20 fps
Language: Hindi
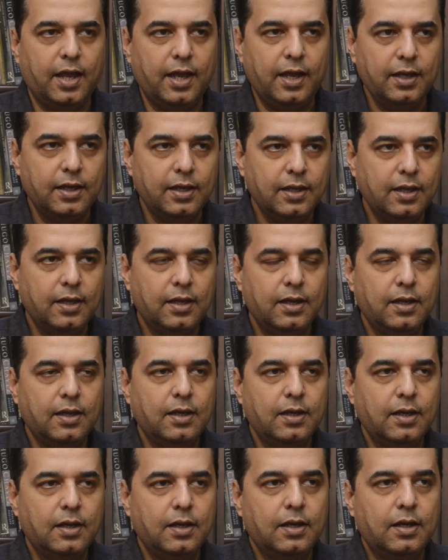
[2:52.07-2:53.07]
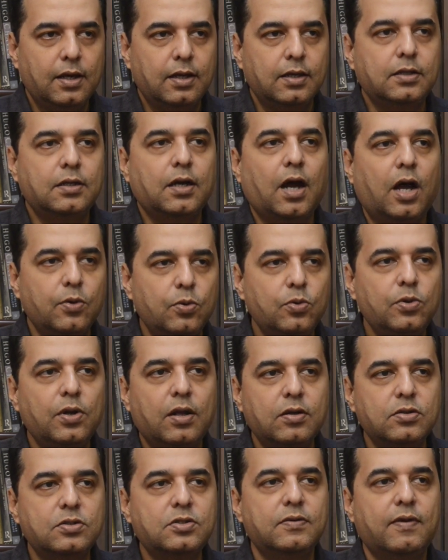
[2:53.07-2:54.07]
हैं कानून
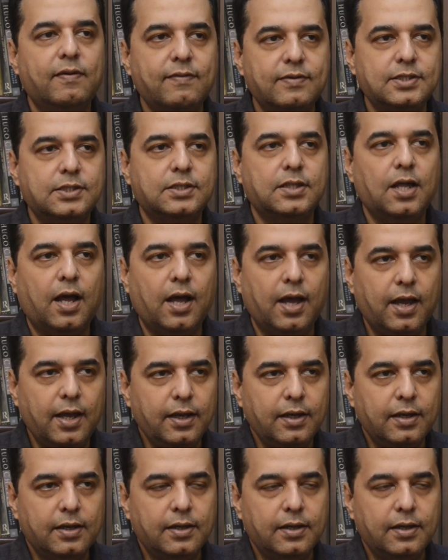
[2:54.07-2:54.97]
और सुव्यवस्था है